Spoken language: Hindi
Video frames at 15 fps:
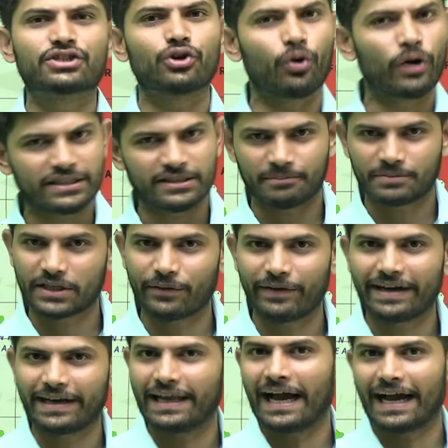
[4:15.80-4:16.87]
जो होगा
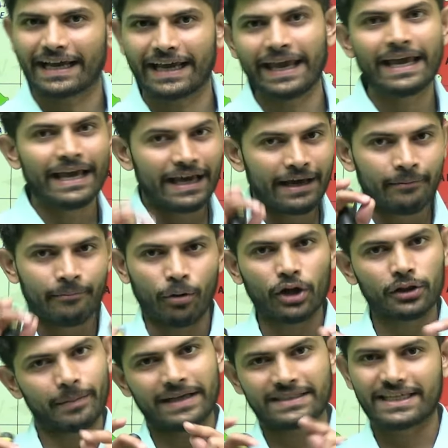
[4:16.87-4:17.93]
सब्सिक्वेंटली आगे
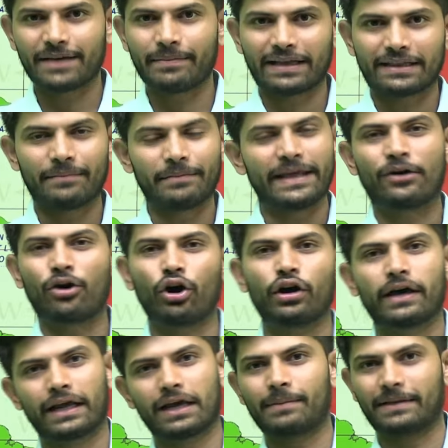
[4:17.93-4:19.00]
बहुत बेसिक में एकदम डिकोड
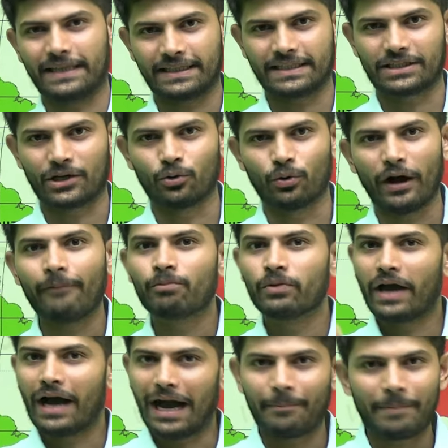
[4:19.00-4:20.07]
करके बताते चलूंगा
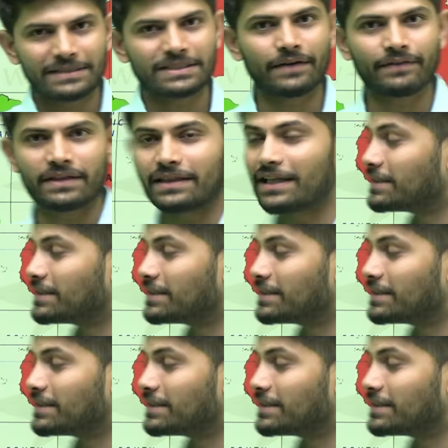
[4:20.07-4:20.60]
अभी सिर्फ इतना